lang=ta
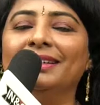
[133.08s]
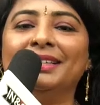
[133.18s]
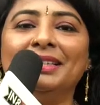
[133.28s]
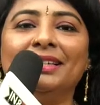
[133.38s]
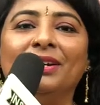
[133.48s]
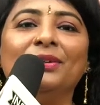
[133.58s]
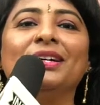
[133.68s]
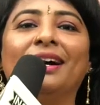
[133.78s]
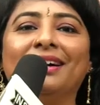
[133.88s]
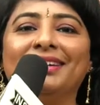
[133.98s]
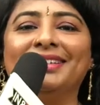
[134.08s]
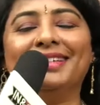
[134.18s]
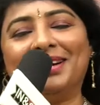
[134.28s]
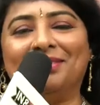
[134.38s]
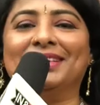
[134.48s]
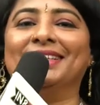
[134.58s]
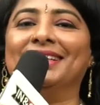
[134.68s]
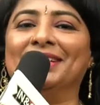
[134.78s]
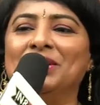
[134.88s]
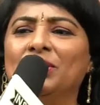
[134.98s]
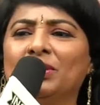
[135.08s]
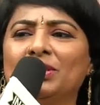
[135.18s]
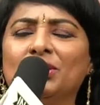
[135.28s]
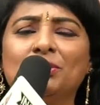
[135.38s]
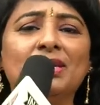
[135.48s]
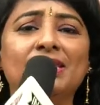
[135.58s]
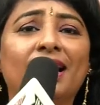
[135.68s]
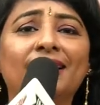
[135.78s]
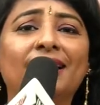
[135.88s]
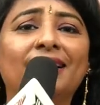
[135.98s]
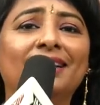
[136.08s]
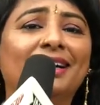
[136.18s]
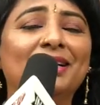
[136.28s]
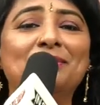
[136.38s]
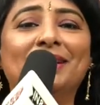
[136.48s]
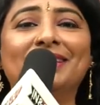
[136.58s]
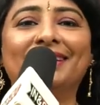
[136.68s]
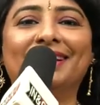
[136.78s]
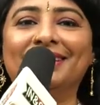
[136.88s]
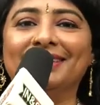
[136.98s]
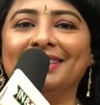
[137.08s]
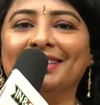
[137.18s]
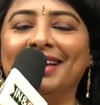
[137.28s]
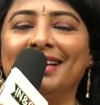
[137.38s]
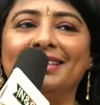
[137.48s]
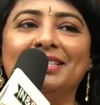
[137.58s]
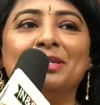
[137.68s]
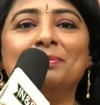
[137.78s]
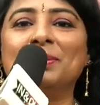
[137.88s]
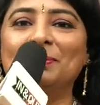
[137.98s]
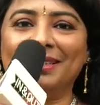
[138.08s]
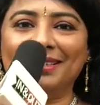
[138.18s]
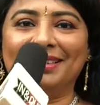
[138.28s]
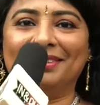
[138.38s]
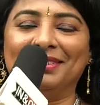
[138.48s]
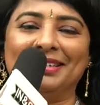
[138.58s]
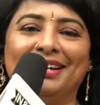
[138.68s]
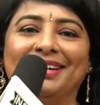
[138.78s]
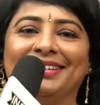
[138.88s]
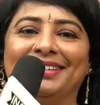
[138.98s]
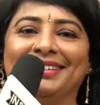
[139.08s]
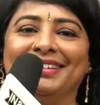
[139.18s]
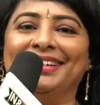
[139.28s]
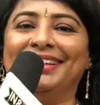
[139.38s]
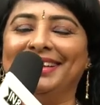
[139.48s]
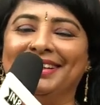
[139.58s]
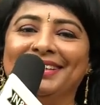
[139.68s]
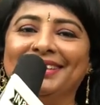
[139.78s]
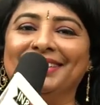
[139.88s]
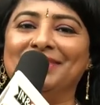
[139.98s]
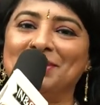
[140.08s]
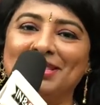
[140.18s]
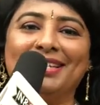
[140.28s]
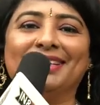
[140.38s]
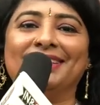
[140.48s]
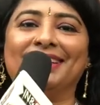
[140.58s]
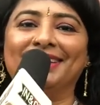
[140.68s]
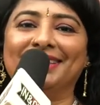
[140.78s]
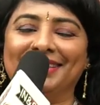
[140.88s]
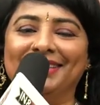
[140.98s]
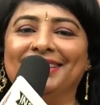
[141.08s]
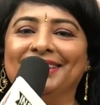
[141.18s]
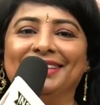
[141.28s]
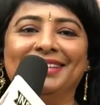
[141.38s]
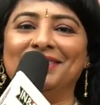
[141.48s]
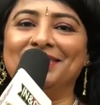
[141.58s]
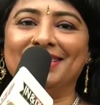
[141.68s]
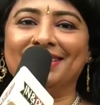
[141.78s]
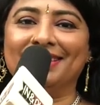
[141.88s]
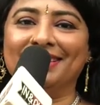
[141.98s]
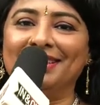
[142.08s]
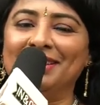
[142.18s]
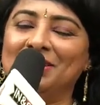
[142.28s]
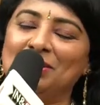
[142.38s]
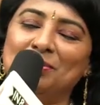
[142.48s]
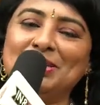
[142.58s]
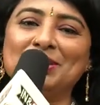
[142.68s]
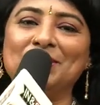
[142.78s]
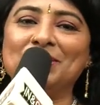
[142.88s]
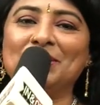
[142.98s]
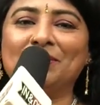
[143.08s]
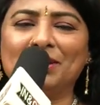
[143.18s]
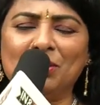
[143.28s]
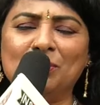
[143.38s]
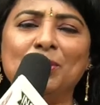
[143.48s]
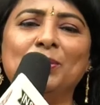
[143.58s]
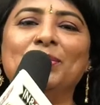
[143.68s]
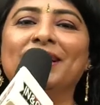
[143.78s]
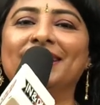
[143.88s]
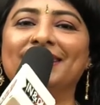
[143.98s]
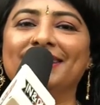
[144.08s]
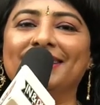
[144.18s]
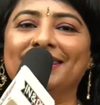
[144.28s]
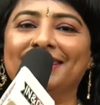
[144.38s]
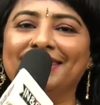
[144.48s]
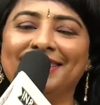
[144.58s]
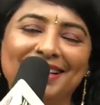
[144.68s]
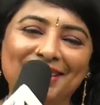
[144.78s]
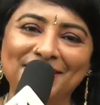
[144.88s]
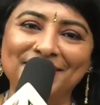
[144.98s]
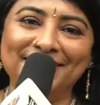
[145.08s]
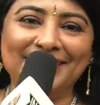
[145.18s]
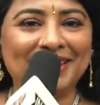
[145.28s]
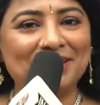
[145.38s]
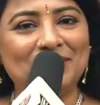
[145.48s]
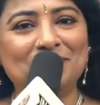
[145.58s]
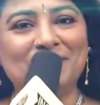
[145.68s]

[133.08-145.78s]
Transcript: இந்த அளவுக்கு ஆகினதே அவர் தான் ஒரு சும்மா சாதாரண கல் மாதிரி நான் இருந்தேன் அது சிற்பம் மாதிரி அவரே ஆக்கிட்டு என்னை மியூசிக் டைரக்டர் ஆகிட்டு இன்றைக்கி இங்கே நிற்க வச்சிட்டாரு ரொம்ப சந்தோஷம் அவருக்கு ரொம்ப ரொம்ப நன்றி தேங்க்யூ தேங்க்யூ வெரி